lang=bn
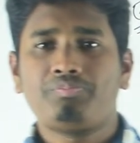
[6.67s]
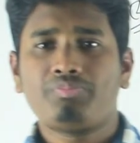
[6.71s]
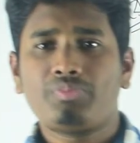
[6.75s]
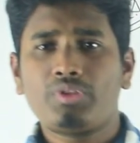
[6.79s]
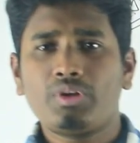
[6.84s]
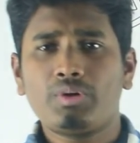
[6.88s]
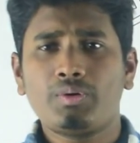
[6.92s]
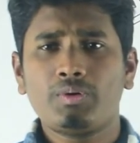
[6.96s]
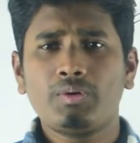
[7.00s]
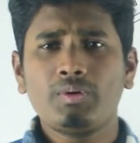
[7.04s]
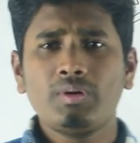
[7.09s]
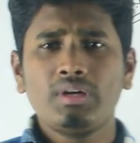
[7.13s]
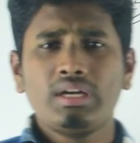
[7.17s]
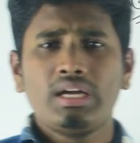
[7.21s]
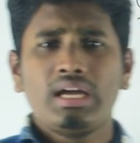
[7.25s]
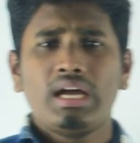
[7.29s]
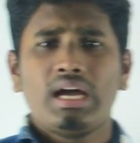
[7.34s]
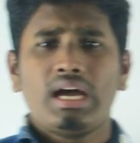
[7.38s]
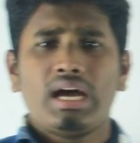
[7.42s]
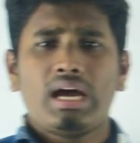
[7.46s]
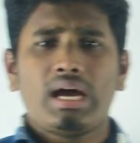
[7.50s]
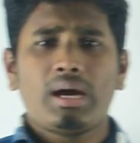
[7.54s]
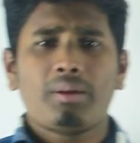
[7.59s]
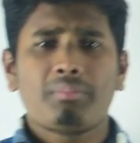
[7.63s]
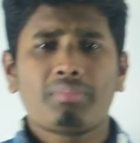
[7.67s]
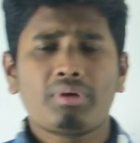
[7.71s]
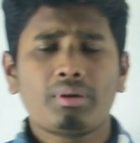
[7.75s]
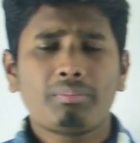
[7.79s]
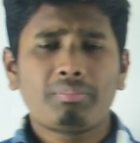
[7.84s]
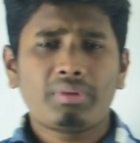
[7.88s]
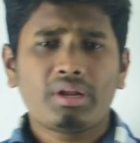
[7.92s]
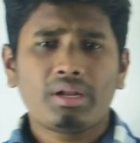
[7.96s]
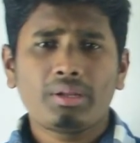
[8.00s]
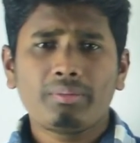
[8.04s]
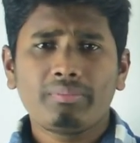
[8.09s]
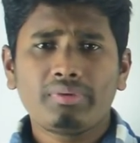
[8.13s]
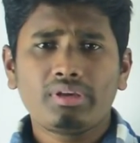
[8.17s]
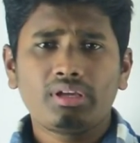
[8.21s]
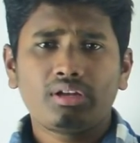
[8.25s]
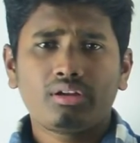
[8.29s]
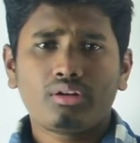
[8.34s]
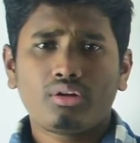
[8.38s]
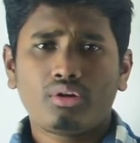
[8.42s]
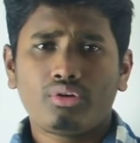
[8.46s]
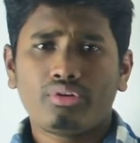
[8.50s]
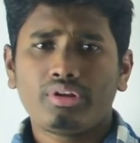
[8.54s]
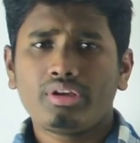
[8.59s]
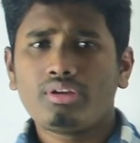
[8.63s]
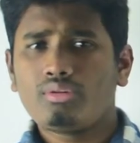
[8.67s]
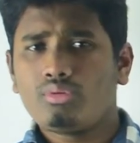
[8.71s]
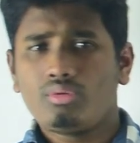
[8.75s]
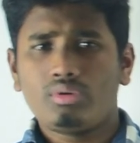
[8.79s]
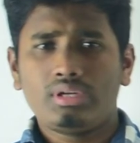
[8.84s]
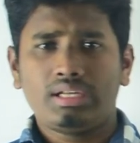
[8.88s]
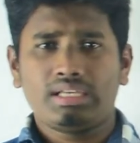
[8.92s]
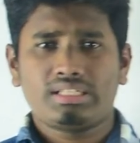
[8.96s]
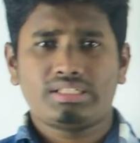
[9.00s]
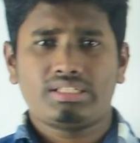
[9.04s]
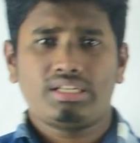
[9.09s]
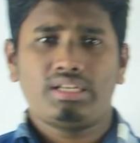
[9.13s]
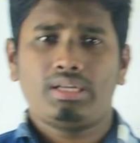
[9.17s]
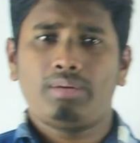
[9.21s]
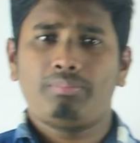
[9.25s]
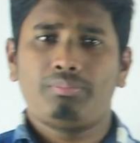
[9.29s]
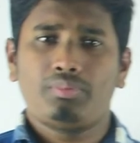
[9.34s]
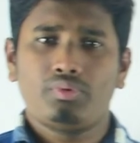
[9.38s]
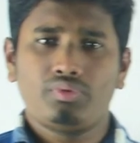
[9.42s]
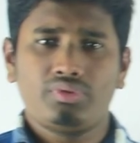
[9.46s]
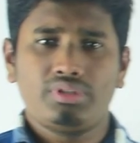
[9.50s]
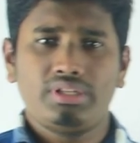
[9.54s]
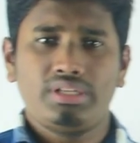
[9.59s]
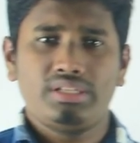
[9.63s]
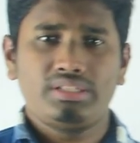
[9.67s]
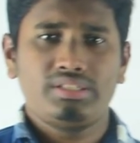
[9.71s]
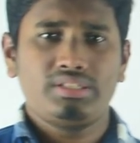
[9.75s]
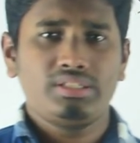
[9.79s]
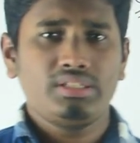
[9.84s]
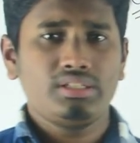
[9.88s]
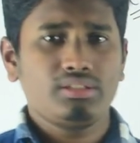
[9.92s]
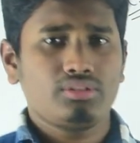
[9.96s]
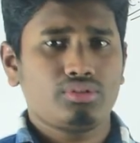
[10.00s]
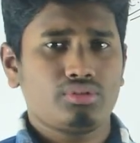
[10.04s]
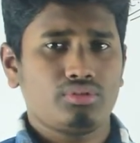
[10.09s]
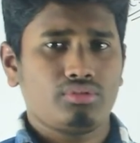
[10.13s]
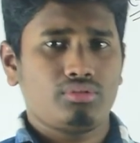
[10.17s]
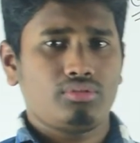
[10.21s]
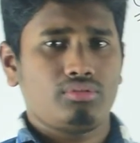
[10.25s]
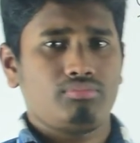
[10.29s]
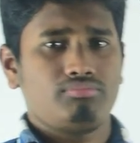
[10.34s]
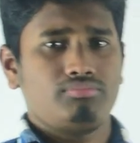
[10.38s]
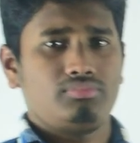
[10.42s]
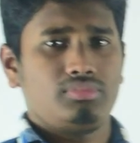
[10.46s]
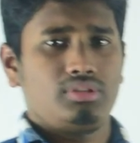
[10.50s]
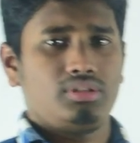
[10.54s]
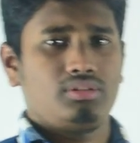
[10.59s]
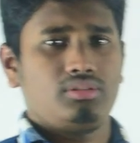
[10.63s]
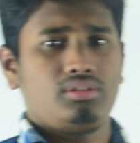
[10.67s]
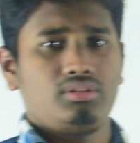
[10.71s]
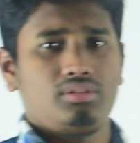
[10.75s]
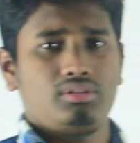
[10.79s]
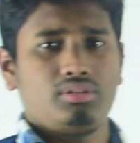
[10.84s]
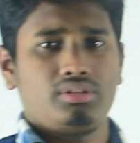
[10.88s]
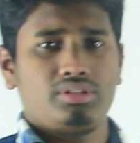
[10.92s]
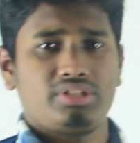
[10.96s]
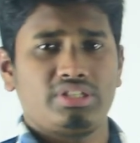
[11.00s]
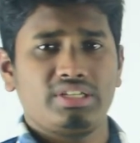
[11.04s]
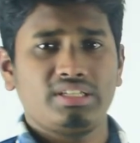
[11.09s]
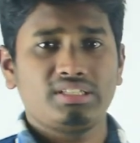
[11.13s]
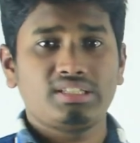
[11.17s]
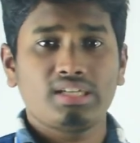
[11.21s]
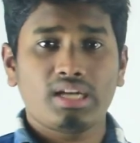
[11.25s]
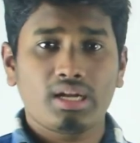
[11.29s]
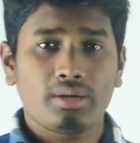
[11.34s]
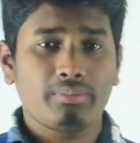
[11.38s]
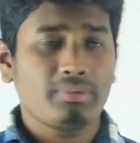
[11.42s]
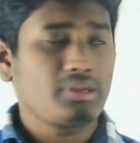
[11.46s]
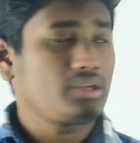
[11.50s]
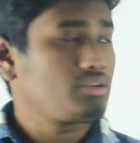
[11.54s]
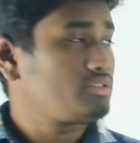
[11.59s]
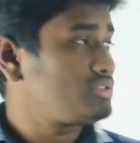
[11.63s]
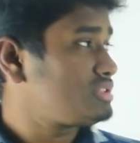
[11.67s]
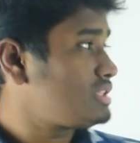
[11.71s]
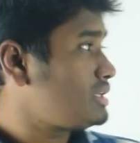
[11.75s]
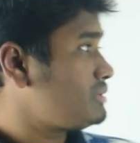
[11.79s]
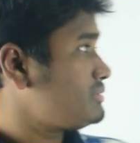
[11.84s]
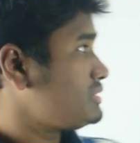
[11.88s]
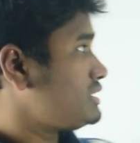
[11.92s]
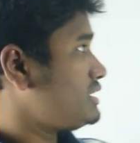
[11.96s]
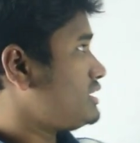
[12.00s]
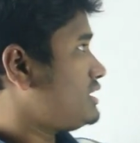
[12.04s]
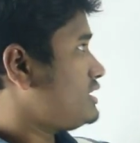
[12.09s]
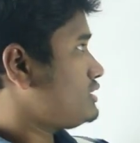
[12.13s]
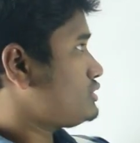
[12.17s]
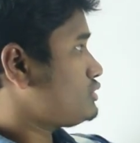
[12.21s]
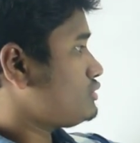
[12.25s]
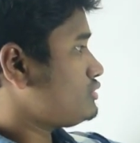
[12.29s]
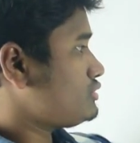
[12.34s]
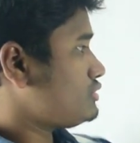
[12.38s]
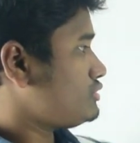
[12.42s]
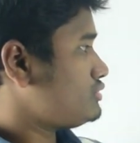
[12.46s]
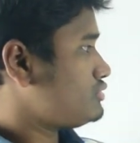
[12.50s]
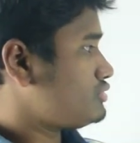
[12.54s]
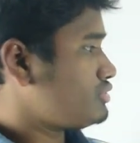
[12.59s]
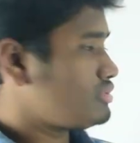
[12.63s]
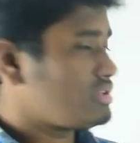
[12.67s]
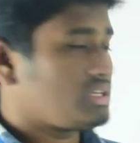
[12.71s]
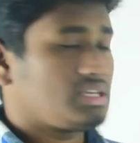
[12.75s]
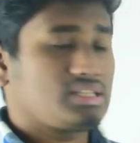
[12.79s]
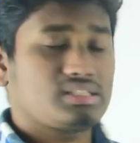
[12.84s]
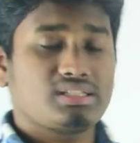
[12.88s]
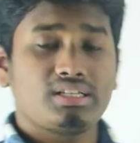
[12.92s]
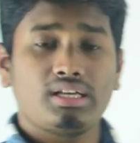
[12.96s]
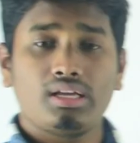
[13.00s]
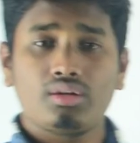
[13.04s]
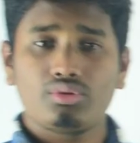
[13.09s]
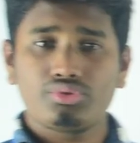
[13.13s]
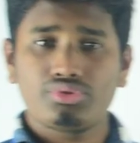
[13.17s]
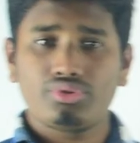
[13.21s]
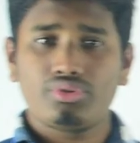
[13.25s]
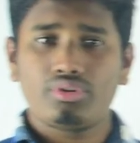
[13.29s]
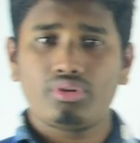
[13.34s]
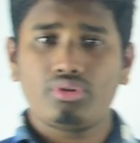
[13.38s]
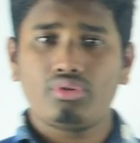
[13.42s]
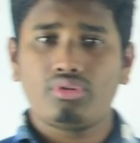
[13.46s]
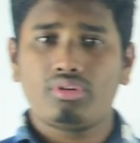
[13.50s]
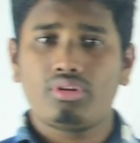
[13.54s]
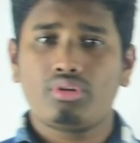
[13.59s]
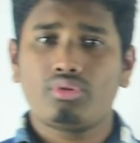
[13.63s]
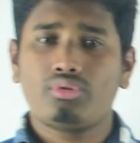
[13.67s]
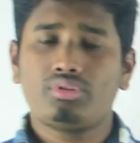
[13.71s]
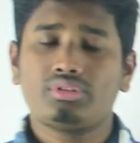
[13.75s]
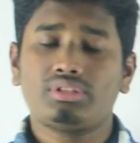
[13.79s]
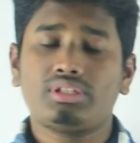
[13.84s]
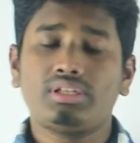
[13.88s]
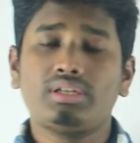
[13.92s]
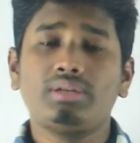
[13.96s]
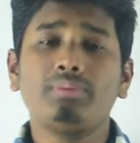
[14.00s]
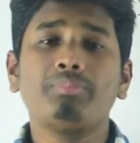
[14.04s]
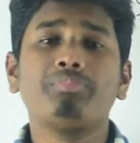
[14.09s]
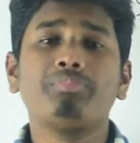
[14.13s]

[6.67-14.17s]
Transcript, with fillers: তো আমরা প্রাণীবিজ্ঞানের অনেকগুলো লেকচারে আপলোড দিয়েছি তো সেই ধারাবাহিকতায় আমাদের রেচনতন্ত্রটা আজকে আলোচনা করার কথা